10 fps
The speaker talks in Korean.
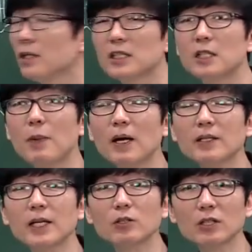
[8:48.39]

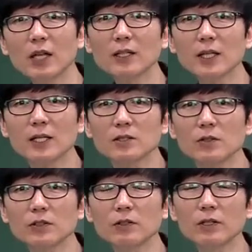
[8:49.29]
지방의 재정이
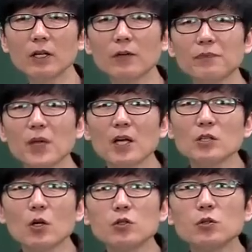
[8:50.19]
탄탄하죠. 그런데
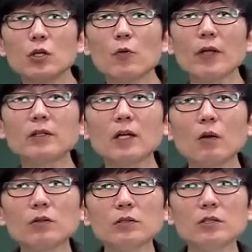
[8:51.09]
저쪽에 외딴
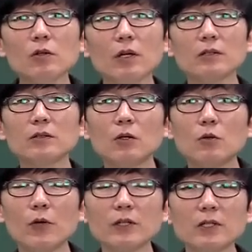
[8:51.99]
어떤 지역 같은
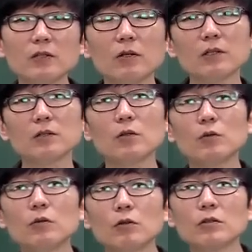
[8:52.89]
경우는 외딴 지역 같은
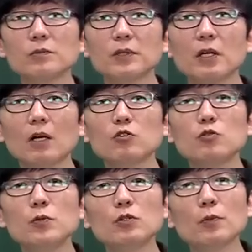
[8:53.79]
경우는 어떻습니까?
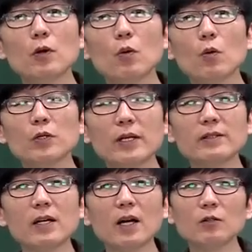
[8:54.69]
주민도 별로 없고
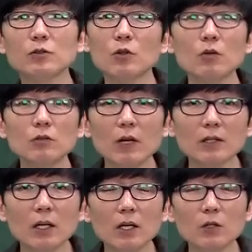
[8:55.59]
재산 가격도 적을 거
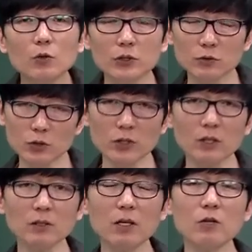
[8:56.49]
아니야. 그리고
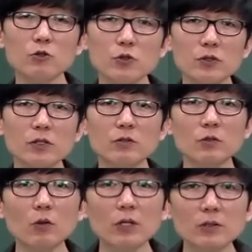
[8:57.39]
취득할 때 내는 취득세도
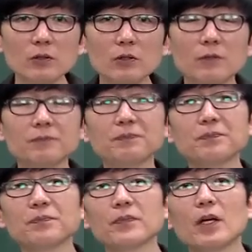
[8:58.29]
적겠죠.
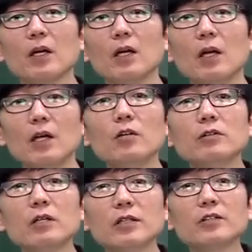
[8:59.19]
이럴
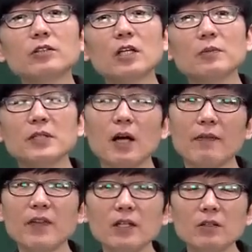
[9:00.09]
때는 재정 자립이 잘 안 돼